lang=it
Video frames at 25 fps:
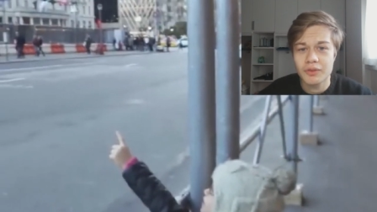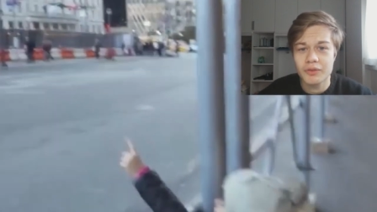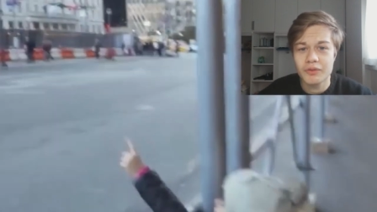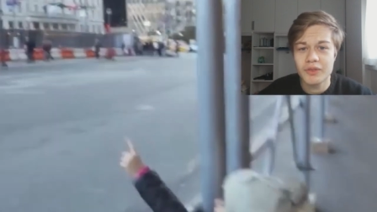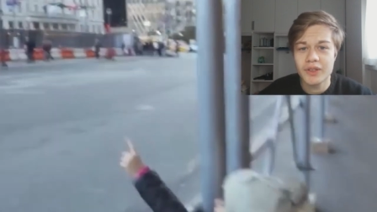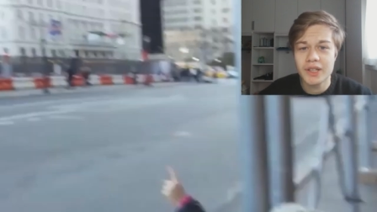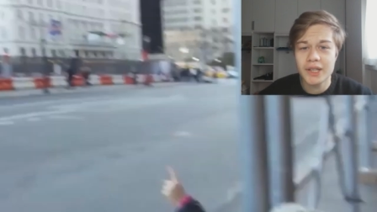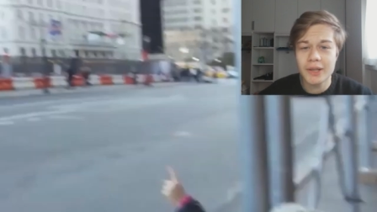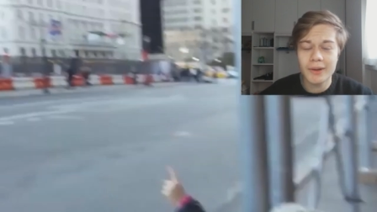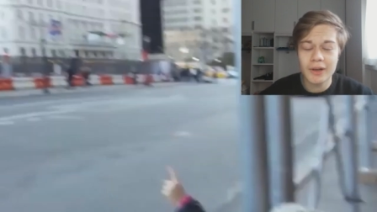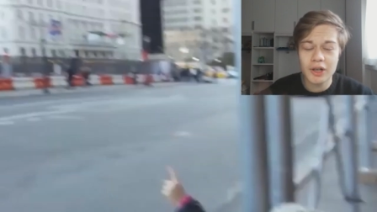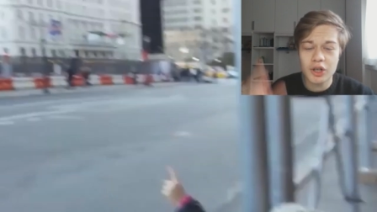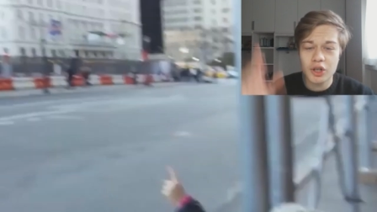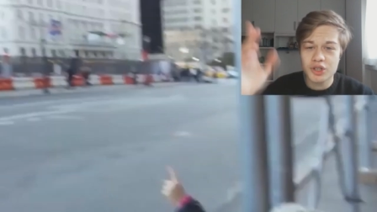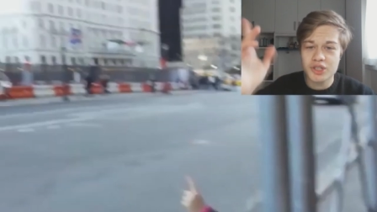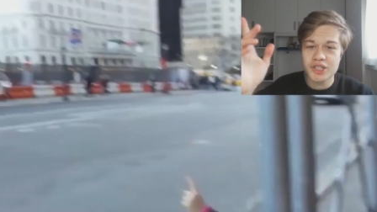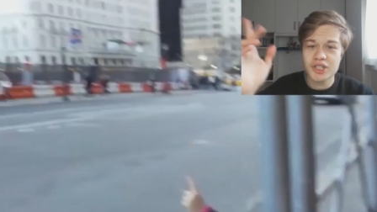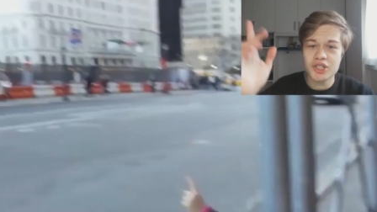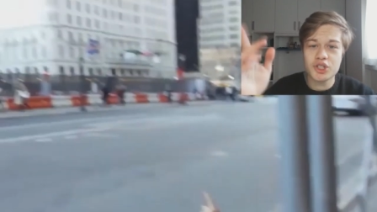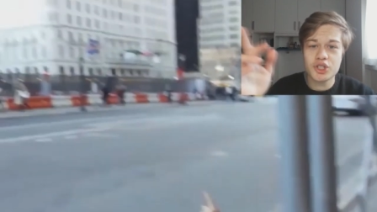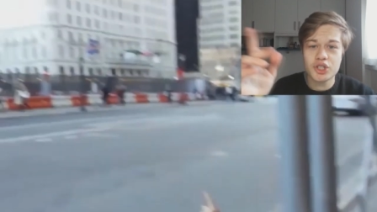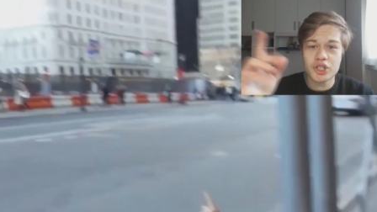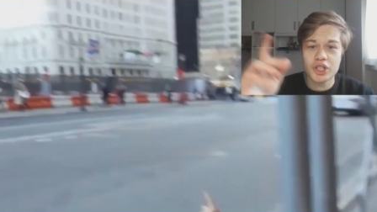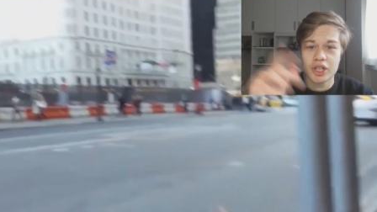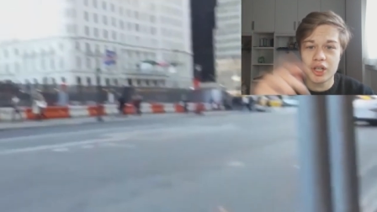vide qualcosa
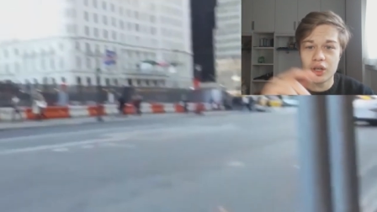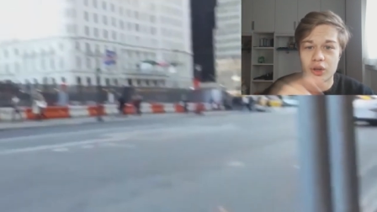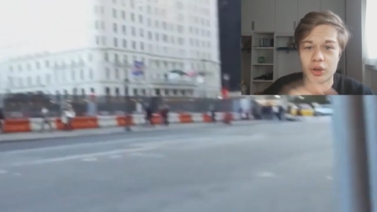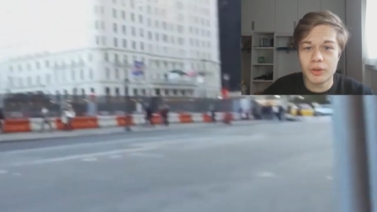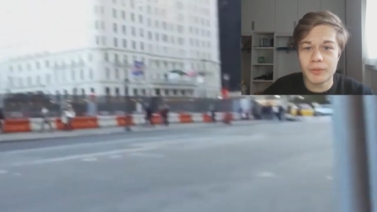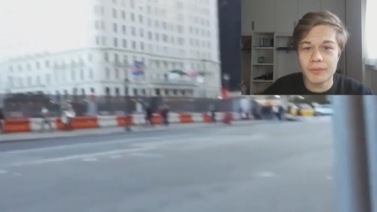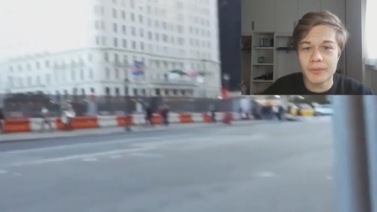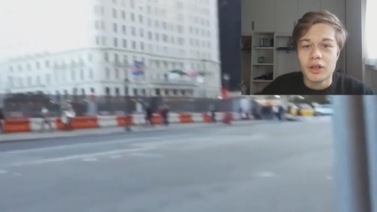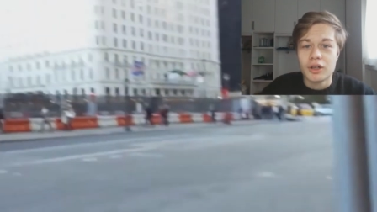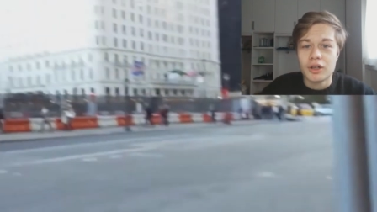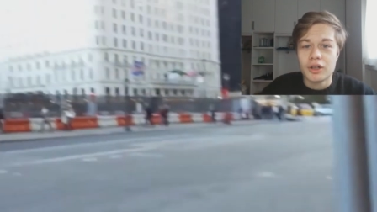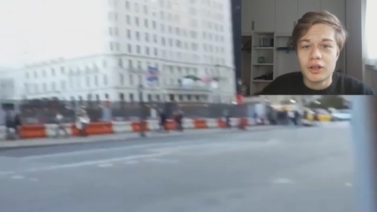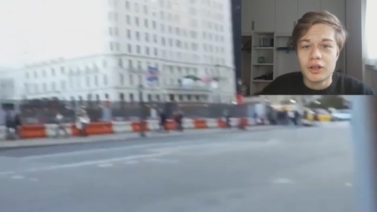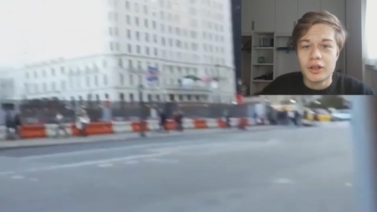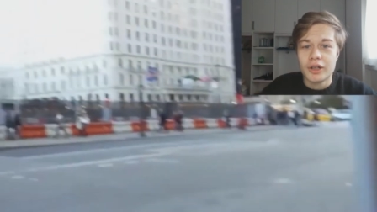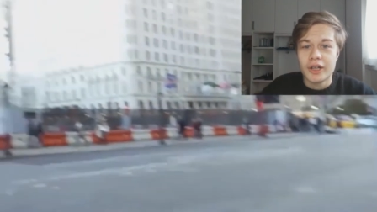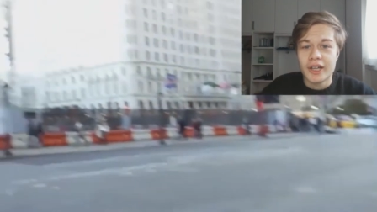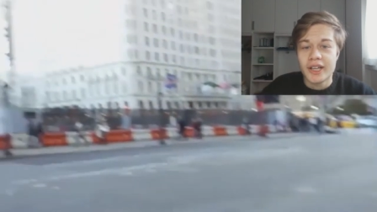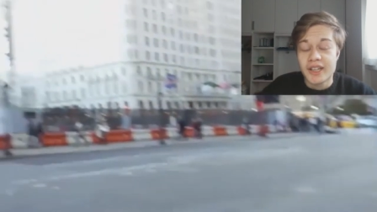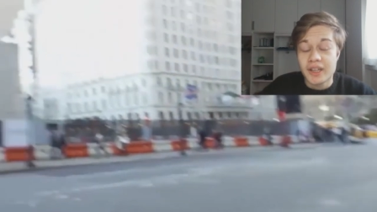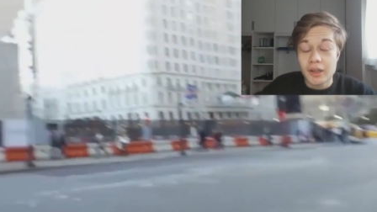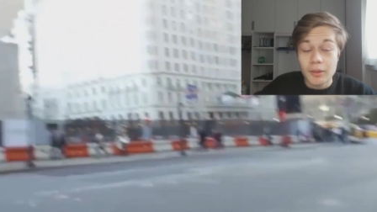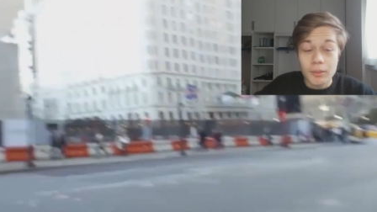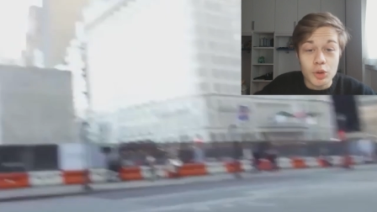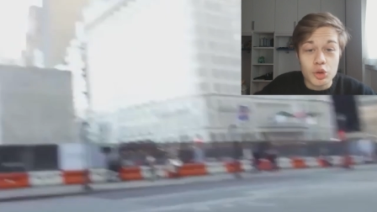in cielo eh,
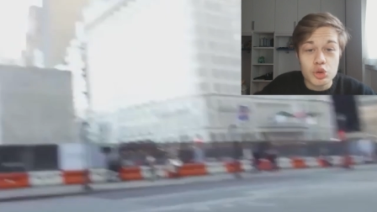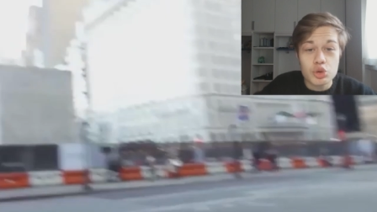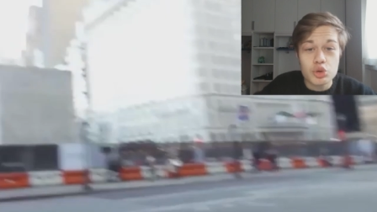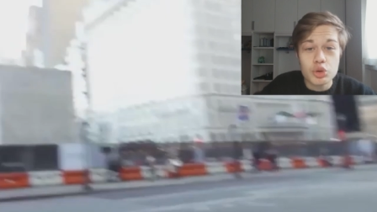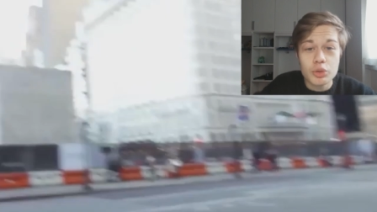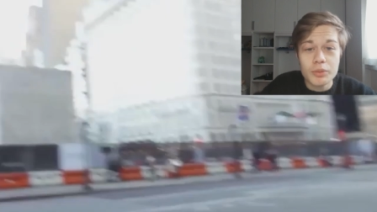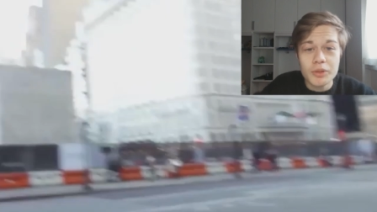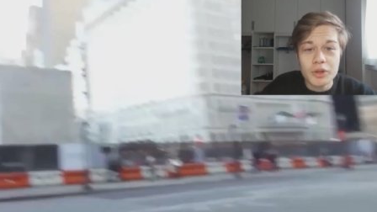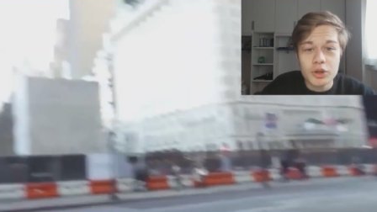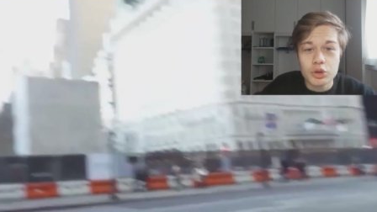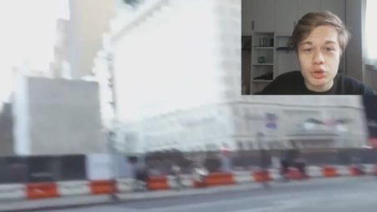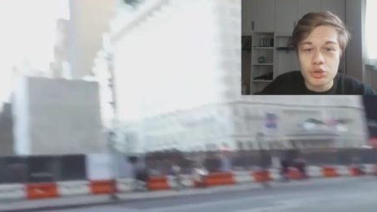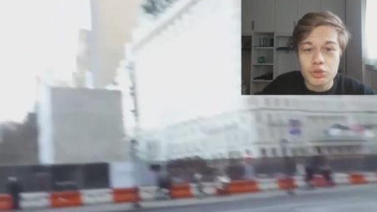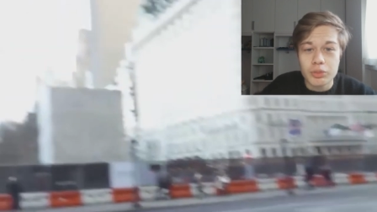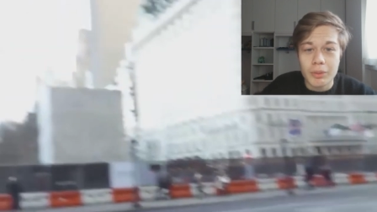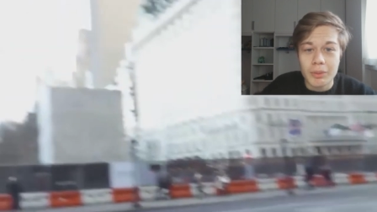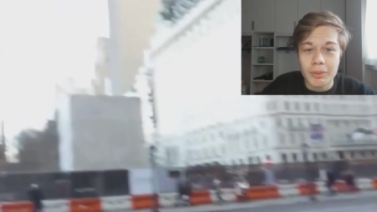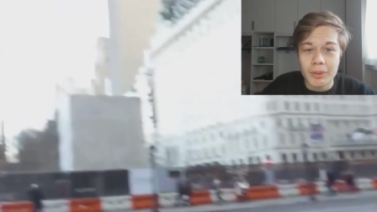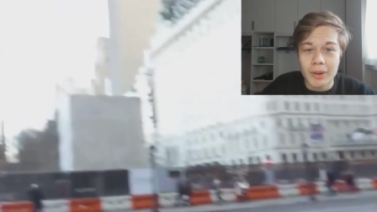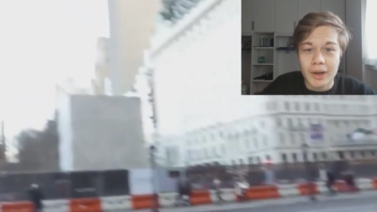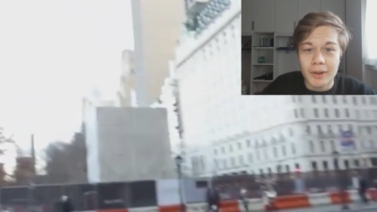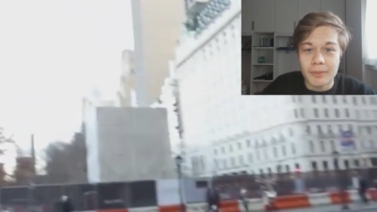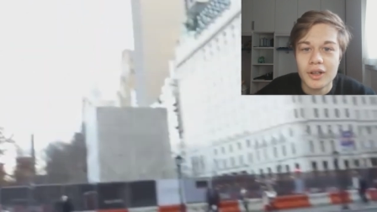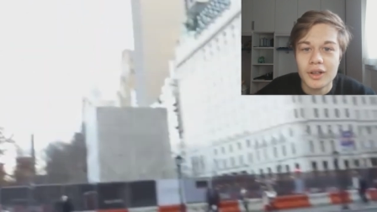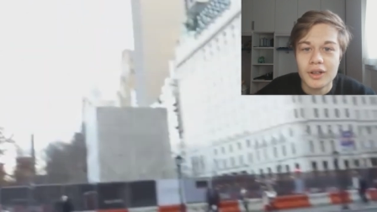e chiamò subito suo
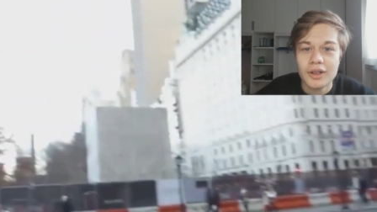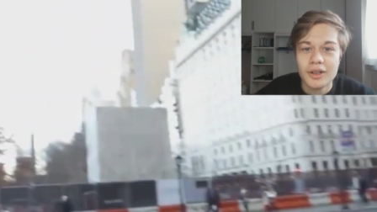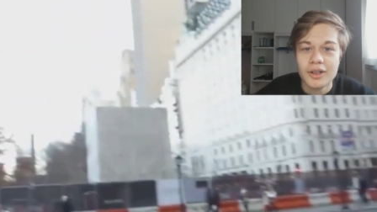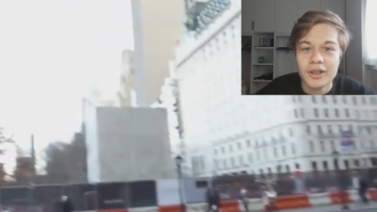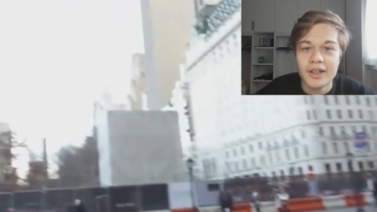papà.